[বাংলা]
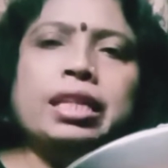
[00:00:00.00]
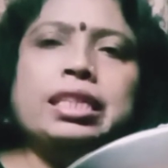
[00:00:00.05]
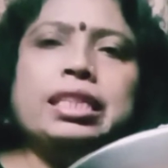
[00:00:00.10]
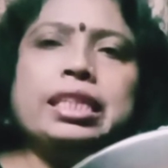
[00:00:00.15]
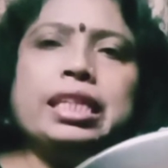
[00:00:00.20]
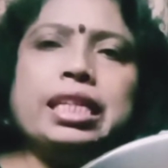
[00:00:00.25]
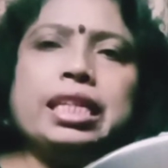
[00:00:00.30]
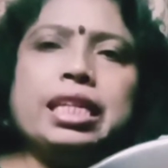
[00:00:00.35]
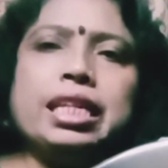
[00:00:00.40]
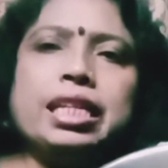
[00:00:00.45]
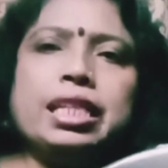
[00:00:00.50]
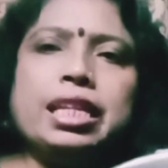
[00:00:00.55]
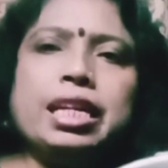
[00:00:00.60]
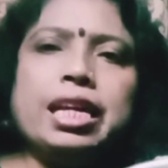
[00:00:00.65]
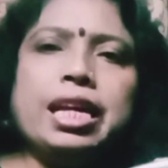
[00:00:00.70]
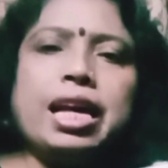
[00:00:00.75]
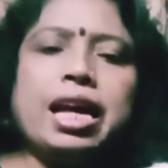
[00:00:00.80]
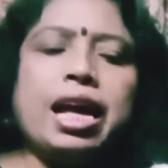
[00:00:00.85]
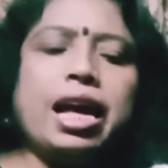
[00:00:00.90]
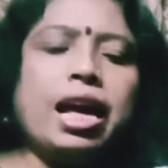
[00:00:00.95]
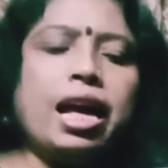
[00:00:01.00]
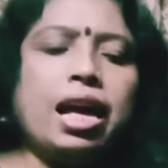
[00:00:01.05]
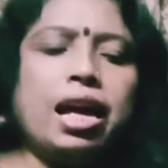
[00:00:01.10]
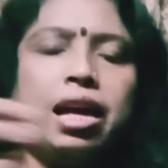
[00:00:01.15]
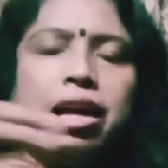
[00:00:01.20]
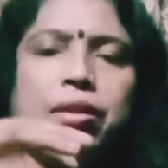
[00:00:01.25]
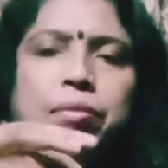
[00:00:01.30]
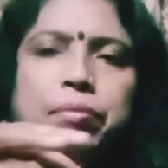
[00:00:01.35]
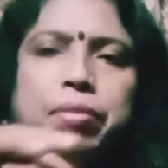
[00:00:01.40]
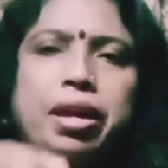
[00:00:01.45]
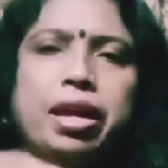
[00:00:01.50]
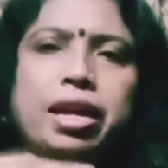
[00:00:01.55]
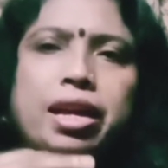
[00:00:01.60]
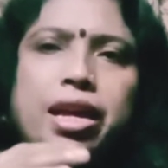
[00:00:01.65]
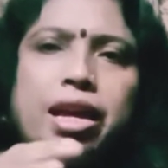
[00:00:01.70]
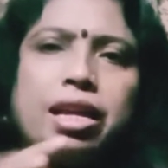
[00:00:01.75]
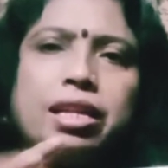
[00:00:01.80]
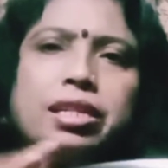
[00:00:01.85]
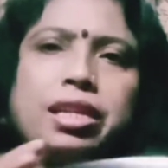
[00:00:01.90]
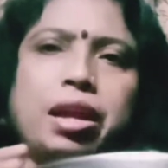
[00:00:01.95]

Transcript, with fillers: চিনি দিয়ে মেখে